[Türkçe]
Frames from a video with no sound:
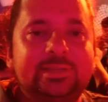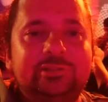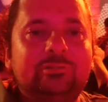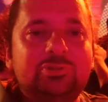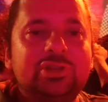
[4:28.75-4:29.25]

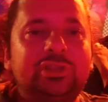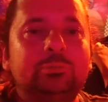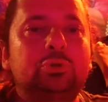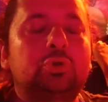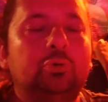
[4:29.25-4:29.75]
Sanırım
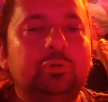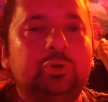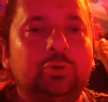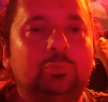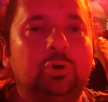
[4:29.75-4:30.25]
çektiğimiz son
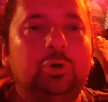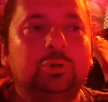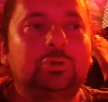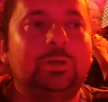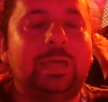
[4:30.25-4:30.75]
video bu oldu.